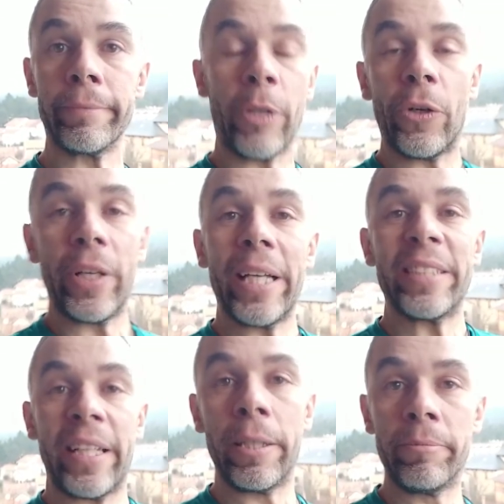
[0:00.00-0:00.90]
Bueno, ya
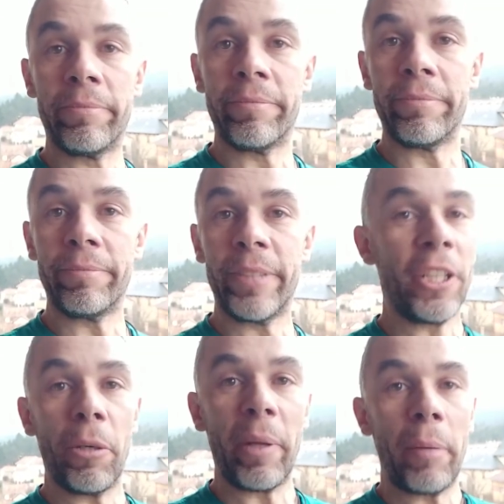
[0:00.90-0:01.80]
está
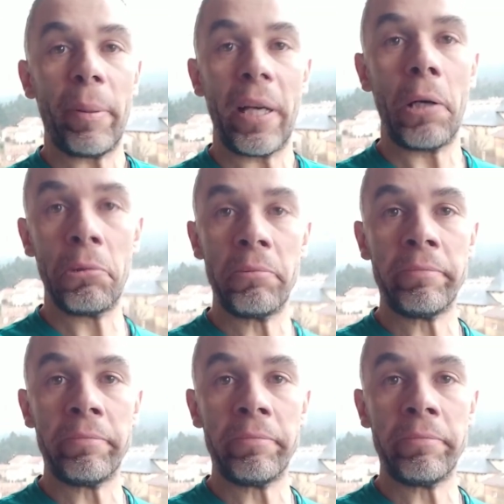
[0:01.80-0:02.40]
y no me he despejado.